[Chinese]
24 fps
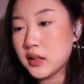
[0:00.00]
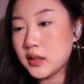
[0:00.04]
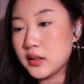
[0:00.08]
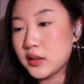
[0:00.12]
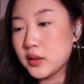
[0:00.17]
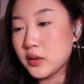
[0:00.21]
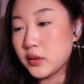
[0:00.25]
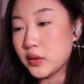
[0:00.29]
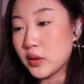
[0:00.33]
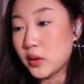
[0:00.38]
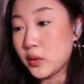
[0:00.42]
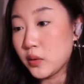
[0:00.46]

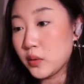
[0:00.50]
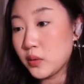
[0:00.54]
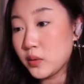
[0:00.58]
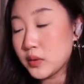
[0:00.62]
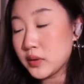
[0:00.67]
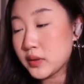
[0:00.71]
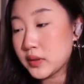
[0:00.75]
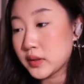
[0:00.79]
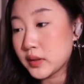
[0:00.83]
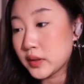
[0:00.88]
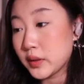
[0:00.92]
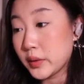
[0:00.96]
You know,
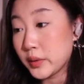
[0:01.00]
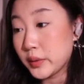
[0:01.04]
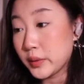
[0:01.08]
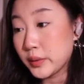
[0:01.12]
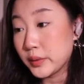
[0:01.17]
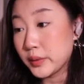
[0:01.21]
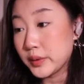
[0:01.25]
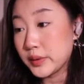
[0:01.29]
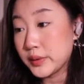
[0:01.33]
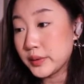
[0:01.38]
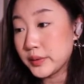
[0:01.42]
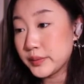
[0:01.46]

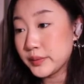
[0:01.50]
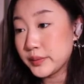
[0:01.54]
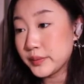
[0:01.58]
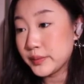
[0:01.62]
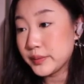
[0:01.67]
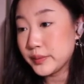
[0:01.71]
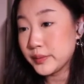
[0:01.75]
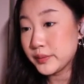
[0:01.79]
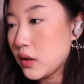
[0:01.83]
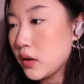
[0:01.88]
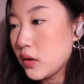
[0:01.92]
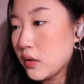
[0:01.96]
so.
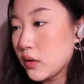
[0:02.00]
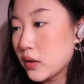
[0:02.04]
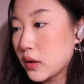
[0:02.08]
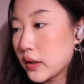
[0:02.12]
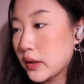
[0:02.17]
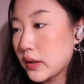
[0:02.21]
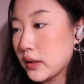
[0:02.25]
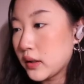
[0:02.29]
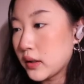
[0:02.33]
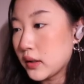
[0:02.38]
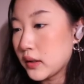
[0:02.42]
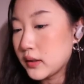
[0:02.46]
哦，
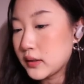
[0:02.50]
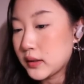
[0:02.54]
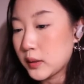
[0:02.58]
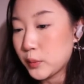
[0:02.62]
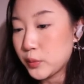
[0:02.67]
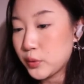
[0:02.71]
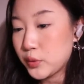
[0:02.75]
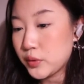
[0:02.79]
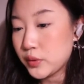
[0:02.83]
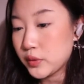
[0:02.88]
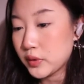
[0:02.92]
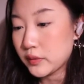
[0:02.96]
可以了，咱
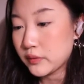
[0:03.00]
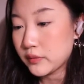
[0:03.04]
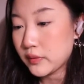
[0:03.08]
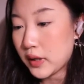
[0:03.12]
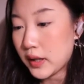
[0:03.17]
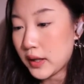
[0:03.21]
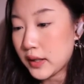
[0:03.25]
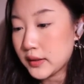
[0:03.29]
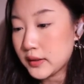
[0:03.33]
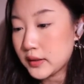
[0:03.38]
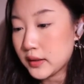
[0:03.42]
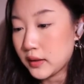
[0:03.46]
们去
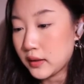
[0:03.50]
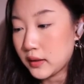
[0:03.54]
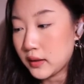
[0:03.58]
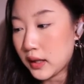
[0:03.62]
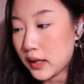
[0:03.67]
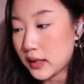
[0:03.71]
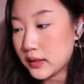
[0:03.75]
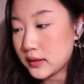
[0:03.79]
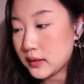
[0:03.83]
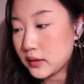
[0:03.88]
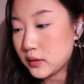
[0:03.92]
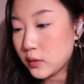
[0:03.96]
挖一下
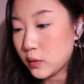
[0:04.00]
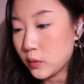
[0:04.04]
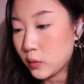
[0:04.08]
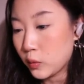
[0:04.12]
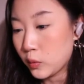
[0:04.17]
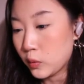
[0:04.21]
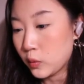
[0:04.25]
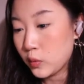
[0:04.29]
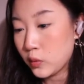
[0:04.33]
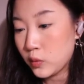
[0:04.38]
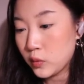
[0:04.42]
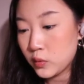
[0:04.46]
垃圾桶。
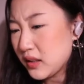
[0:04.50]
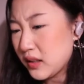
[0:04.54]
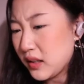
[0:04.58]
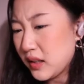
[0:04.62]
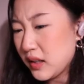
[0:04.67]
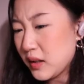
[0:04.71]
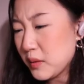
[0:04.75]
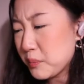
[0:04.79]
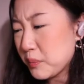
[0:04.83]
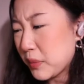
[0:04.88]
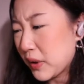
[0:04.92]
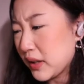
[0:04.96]

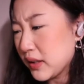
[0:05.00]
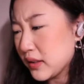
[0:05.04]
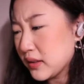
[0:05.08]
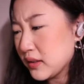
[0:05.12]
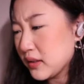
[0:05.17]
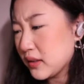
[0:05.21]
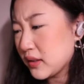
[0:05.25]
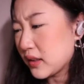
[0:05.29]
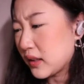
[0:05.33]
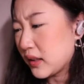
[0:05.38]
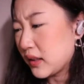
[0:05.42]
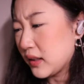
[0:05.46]
啊，白
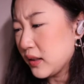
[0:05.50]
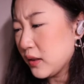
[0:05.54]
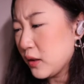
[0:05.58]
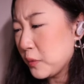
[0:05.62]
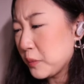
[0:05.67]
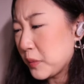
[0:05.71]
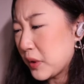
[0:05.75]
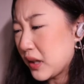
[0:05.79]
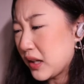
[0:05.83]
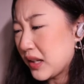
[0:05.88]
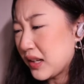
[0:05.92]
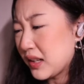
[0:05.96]
色染料
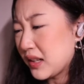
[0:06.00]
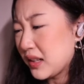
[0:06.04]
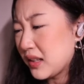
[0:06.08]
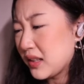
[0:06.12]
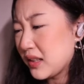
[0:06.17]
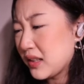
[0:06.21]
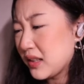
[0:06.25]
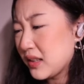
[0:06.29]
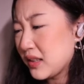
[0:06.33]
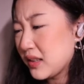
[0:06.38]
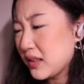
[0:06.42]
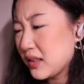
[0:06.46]
吗？
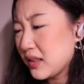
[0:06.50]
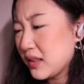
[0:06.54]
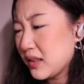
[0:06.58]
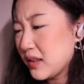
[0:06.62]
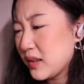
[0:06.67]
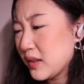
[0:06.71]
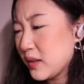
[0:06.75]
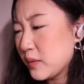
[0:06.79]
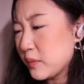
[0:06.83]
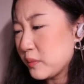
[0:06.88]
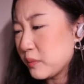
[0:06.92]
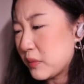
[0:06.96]

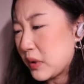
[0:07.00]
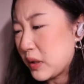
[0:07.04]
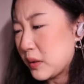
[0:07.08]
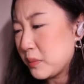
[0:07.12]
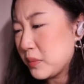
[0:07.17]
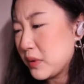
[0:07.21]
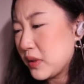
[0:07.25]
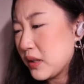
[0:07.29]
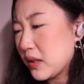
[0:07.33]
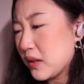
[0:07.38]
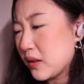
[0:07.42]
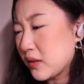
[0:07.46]
没
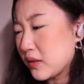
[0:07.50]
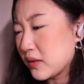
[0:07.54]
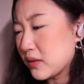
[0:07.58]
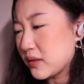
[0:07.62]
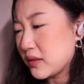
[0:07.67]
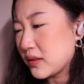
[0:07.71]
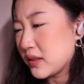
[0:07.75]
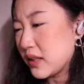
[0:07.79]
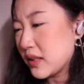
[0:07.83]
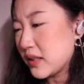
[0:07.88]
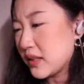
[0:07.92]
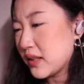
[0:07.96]
必要，
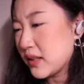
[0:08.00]
你